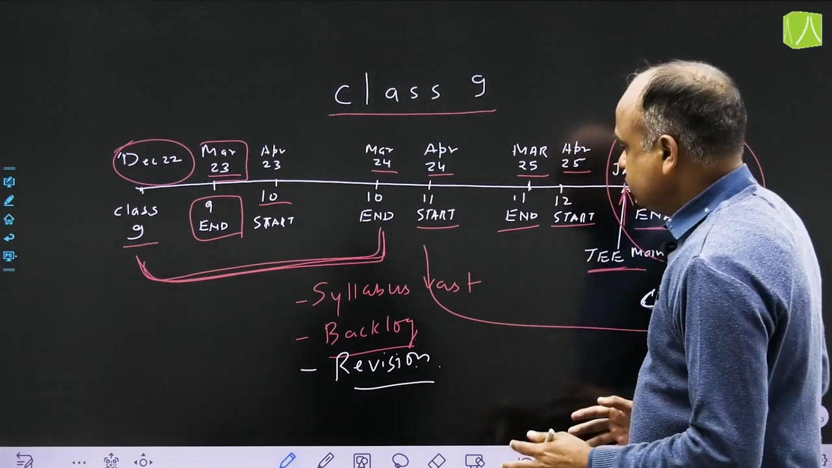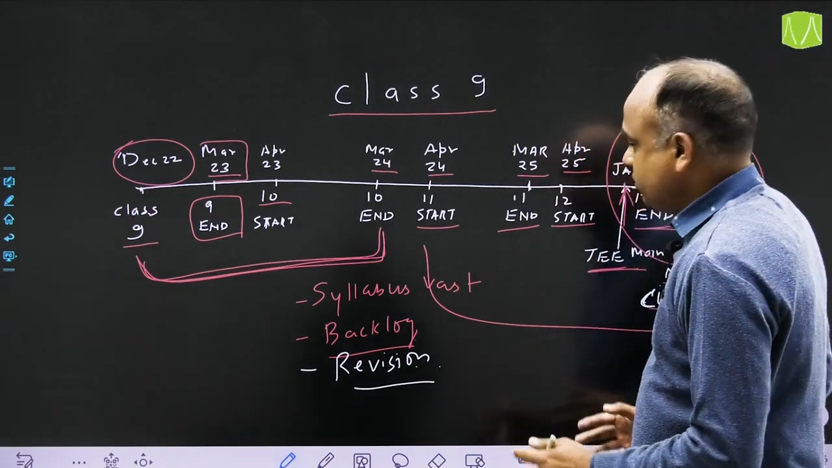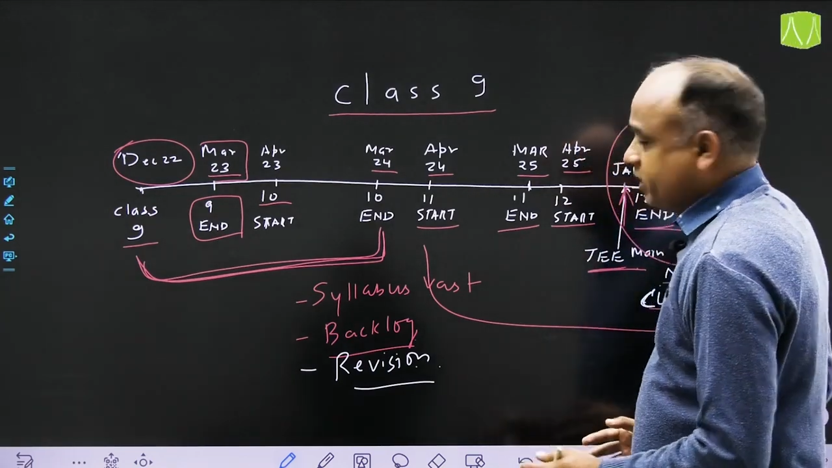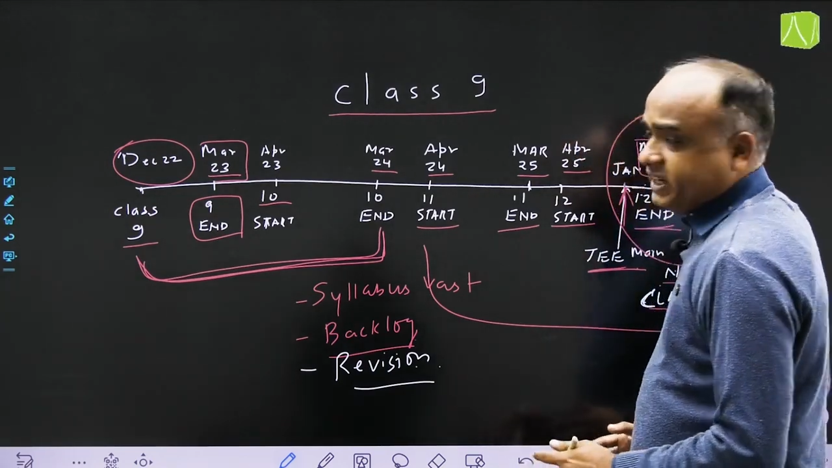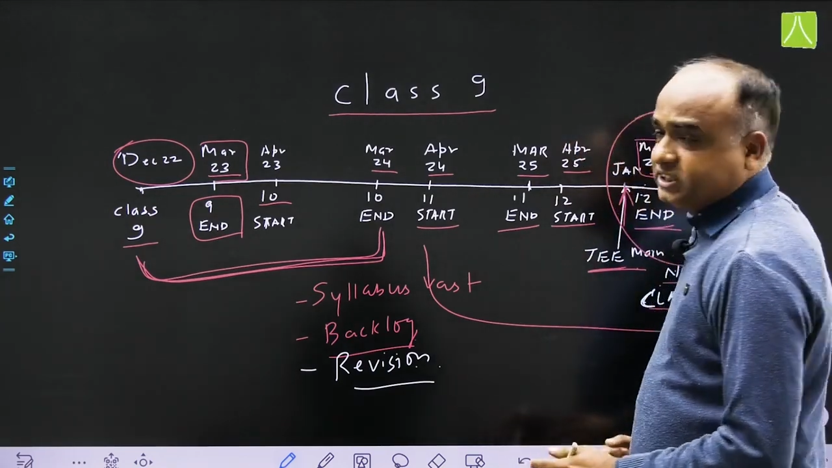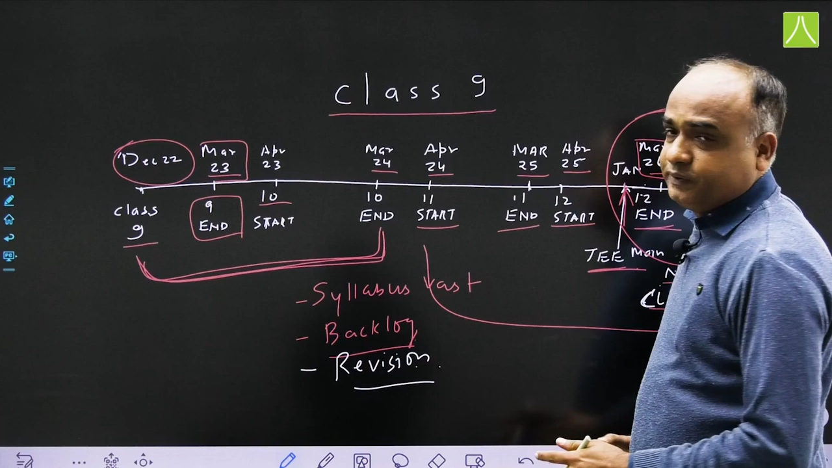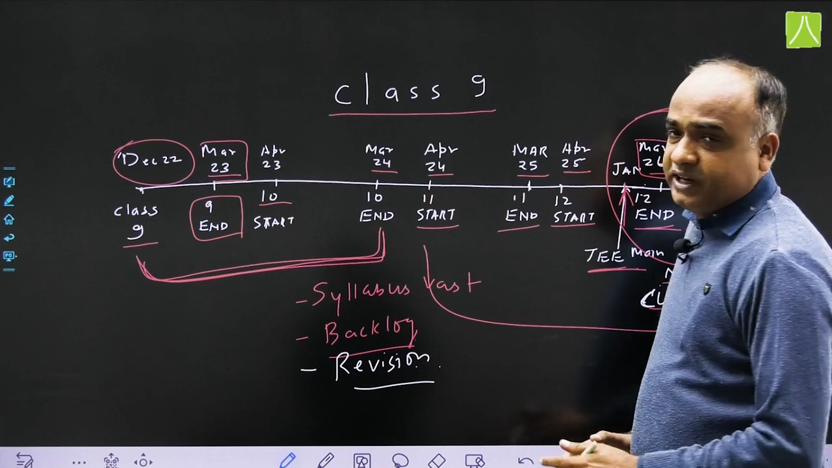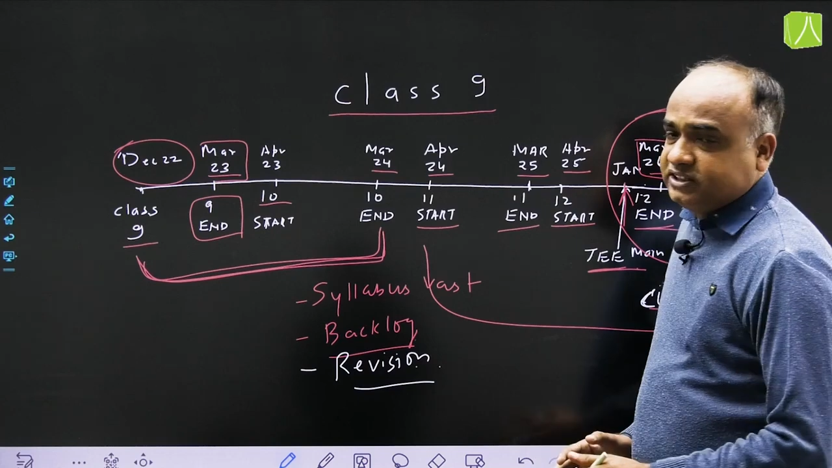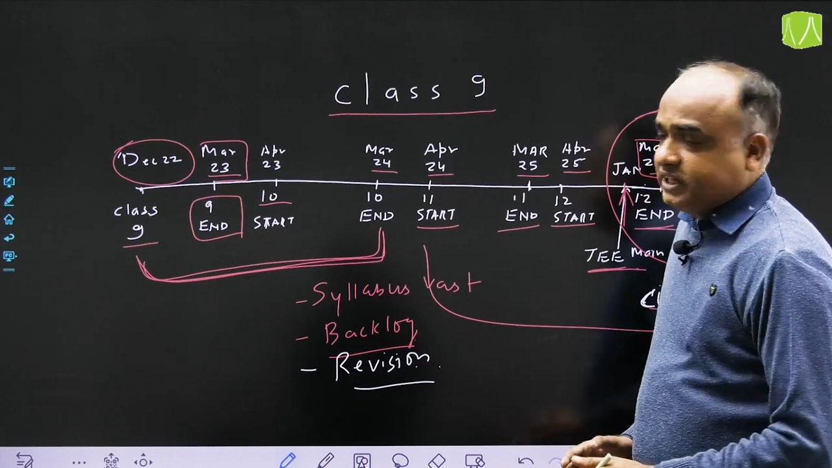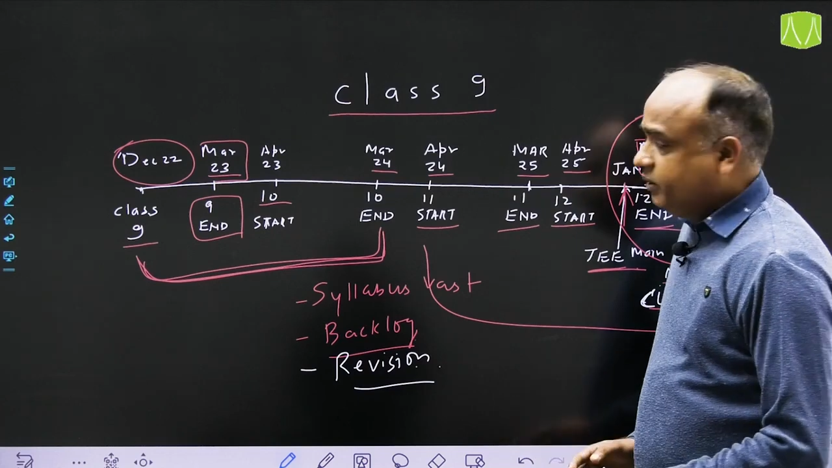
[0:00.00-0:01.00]
जो हमारा
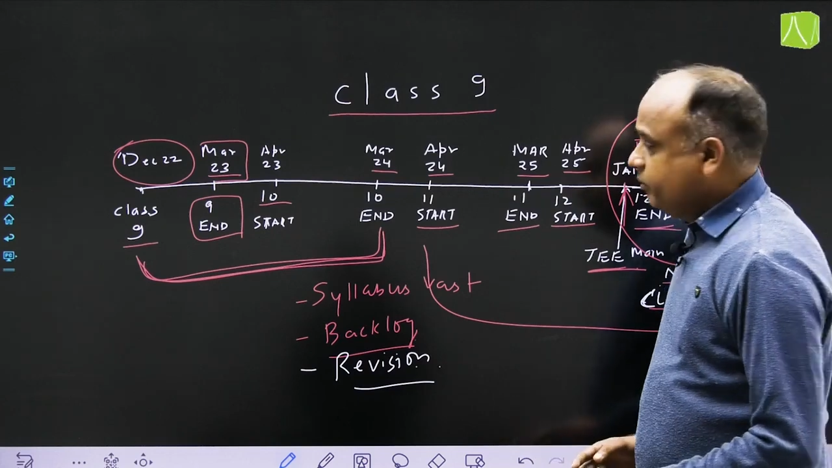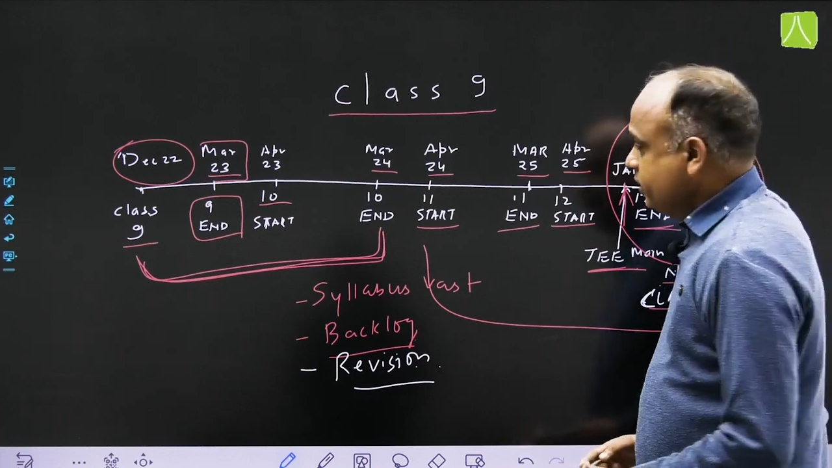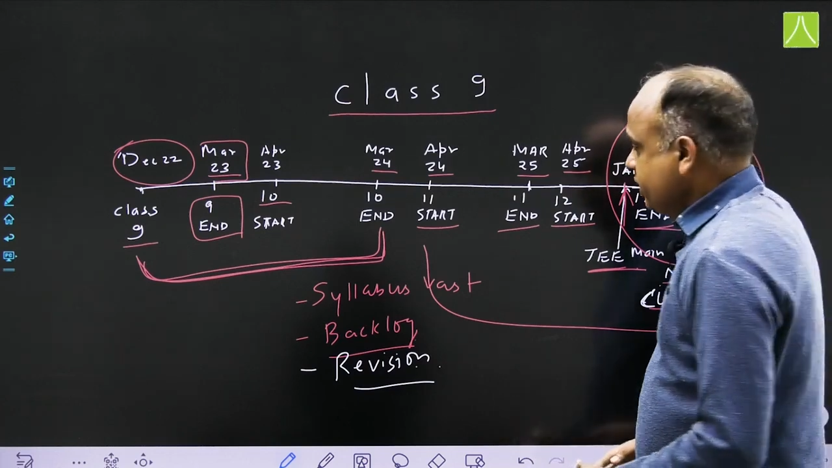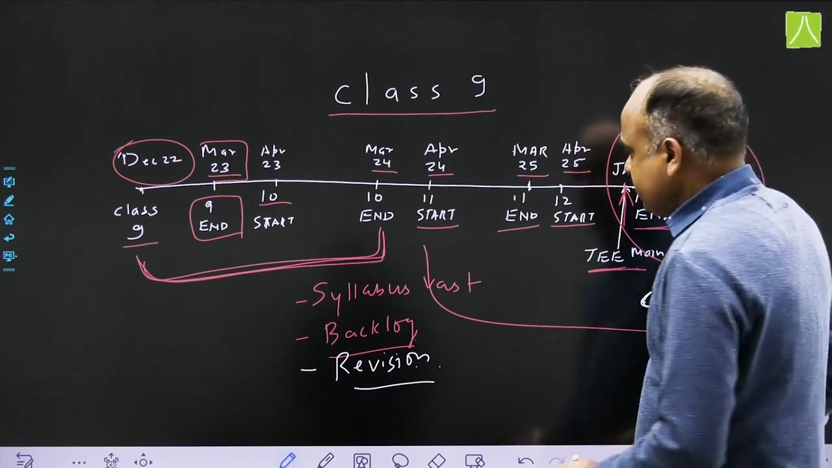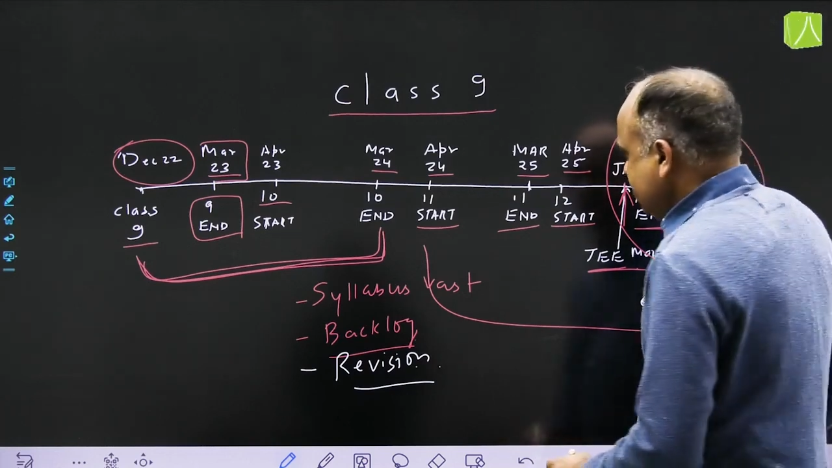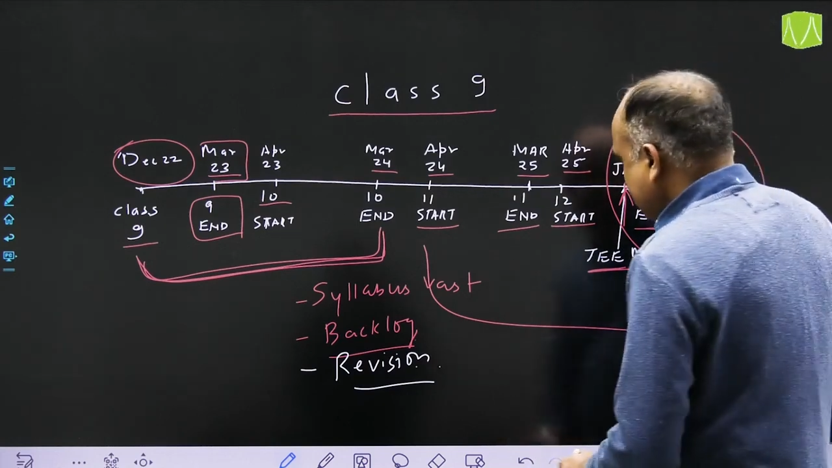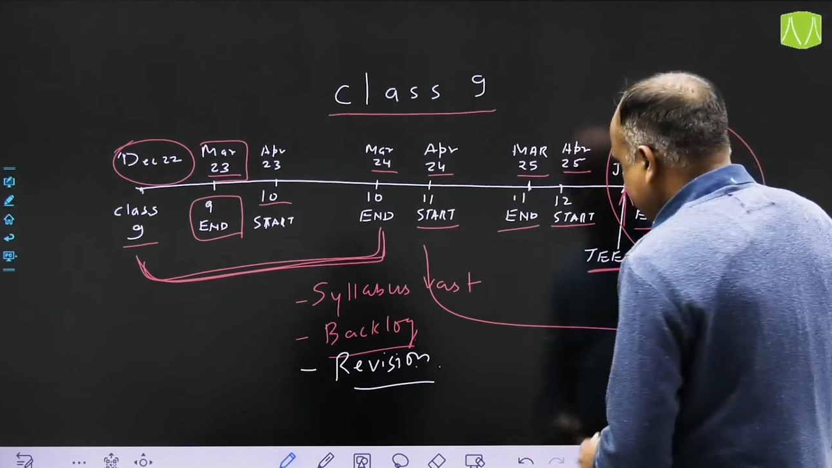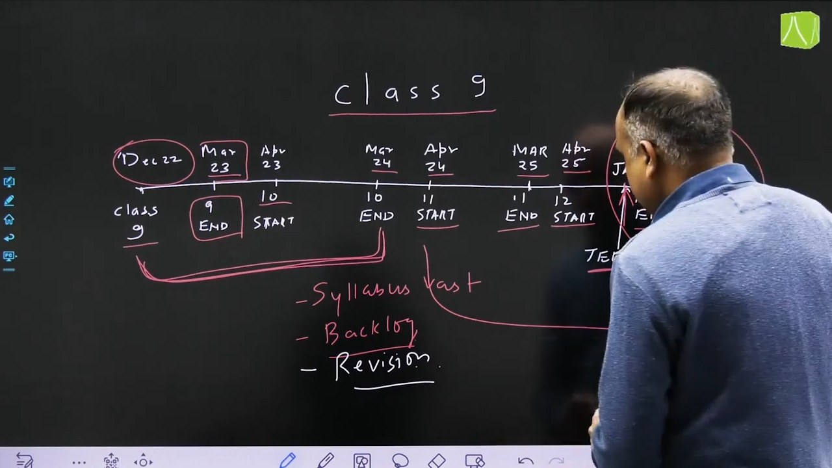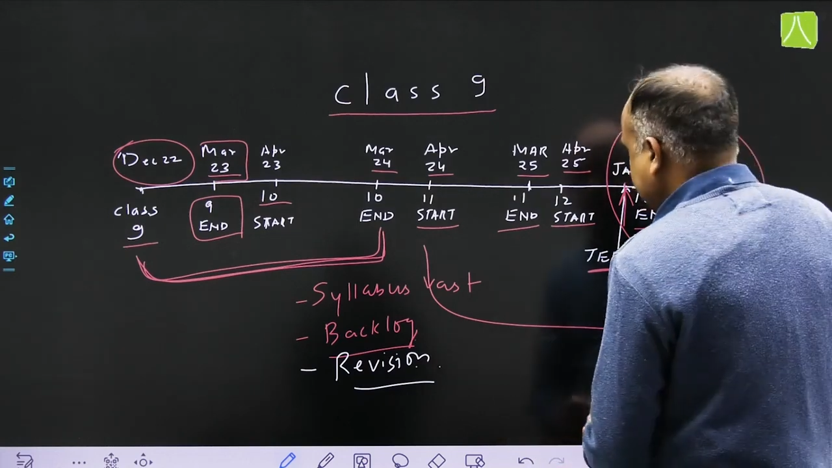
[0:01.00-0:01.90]
एक्सपीरियंस है कि हर